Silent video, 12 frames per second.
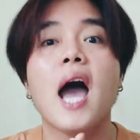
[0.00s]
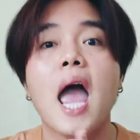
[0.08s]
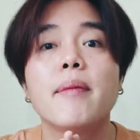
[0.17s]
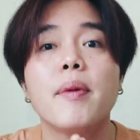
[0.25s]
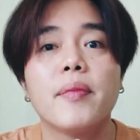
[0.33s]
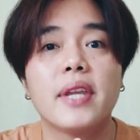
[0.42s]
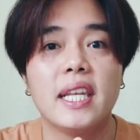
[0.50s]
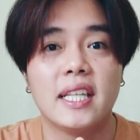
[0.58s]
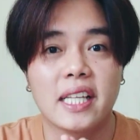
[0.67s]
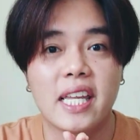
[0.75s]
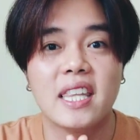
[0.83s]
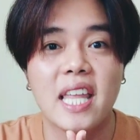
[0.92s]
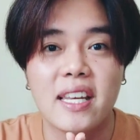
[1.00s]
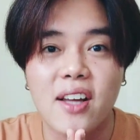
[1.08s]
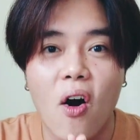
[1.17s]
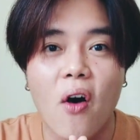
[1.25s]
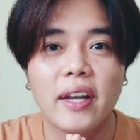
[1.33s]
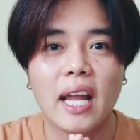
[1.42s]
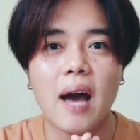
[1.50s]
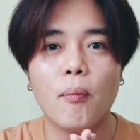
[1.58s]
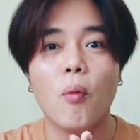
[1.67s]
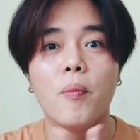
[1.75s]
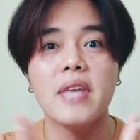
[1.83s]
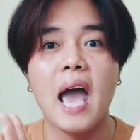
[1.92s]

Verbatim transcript: ให้มันกลิ่นสกินเซนต์ก่อนนะครับผม